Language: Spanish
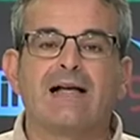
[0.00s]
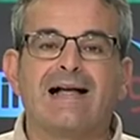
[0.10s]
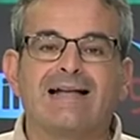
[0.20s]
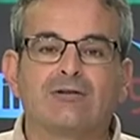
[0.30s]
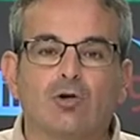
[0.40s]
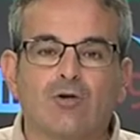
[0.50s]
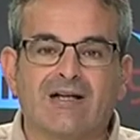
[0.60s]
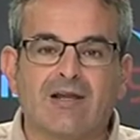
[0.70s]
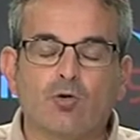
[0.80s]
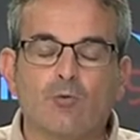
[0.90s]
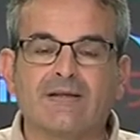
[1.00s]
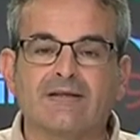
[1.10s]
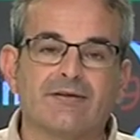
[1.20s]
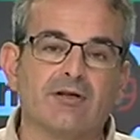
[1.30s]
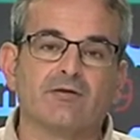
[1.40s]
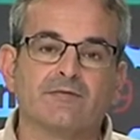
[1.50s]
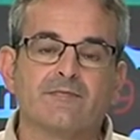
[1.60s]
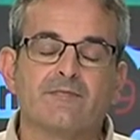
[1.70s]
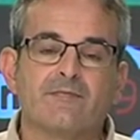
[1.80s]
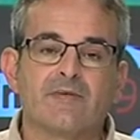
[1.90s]
a toda la documentación.
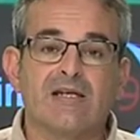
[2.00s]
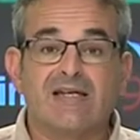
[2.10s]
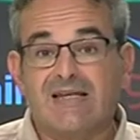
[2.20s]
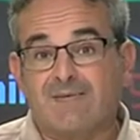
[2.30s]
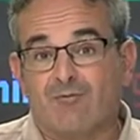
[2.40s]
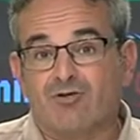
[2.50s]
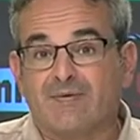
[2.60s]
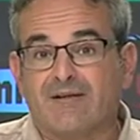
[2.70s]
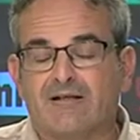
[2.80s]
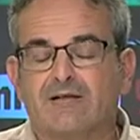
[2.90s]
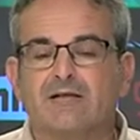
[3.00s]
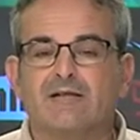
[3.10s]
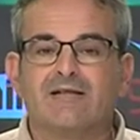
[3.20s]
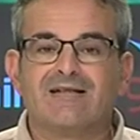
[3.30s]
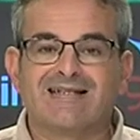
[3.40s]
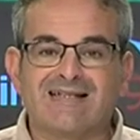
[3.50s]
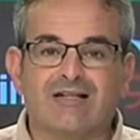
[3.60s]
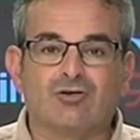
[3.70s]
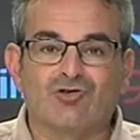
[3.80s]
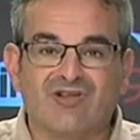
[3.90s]
Y vamos a ver si
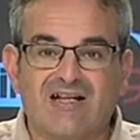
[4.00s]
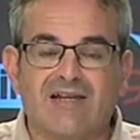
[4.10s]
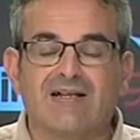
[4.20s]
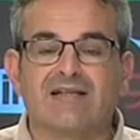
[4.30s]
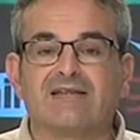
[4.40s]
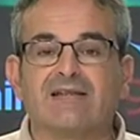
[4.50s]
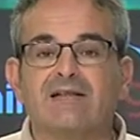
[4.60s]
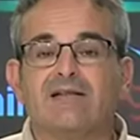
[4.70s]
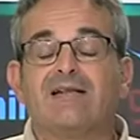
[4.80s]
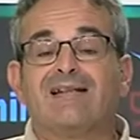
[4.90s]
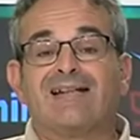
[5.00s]
esto sale adelante,